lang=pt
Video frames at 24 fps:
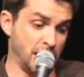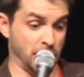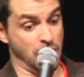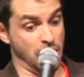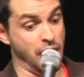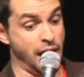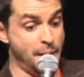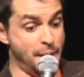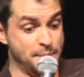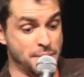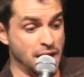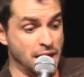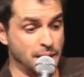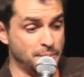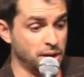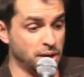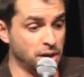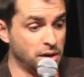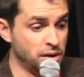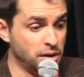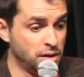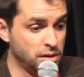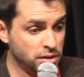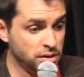vai, ah, é a
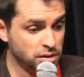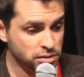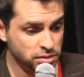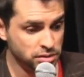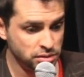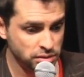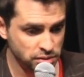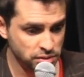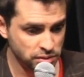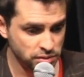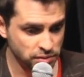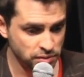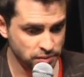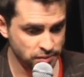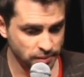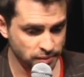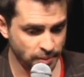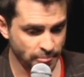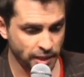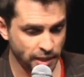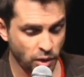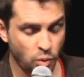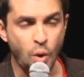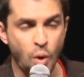mesma.
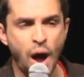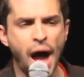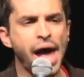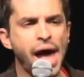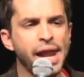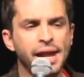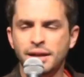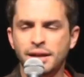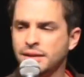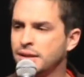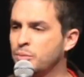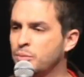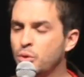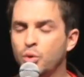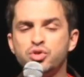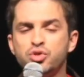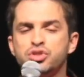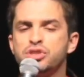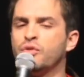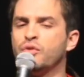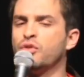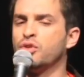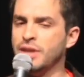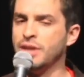40
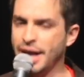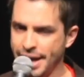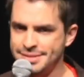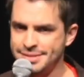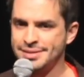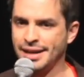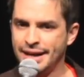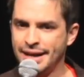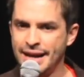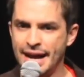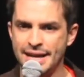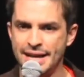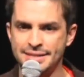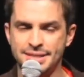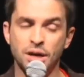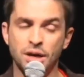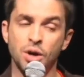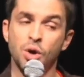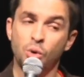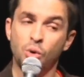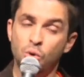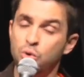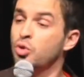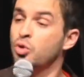mil. O Silvio dá essa
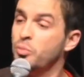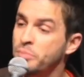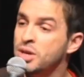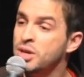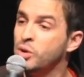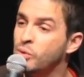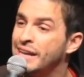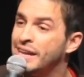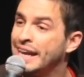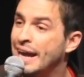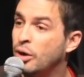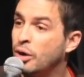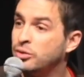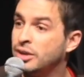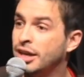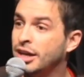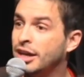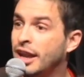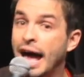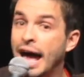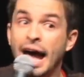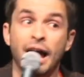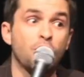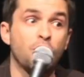casa, o Domingo
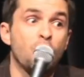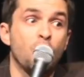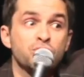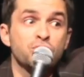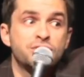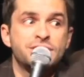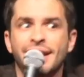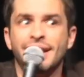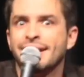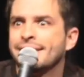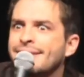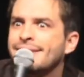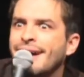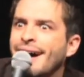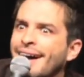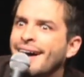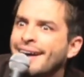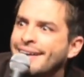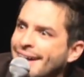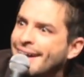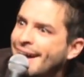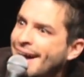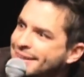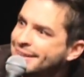Legal tem que ir lá
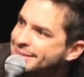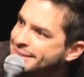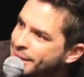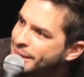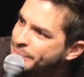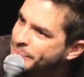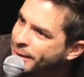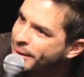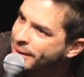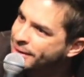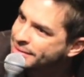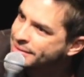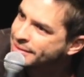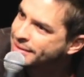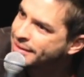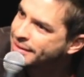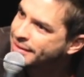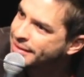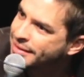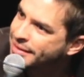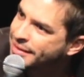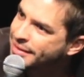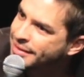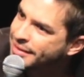consertar a casa
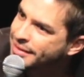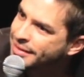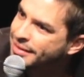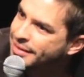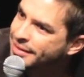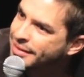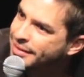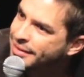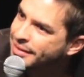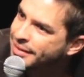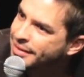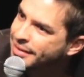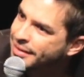depois.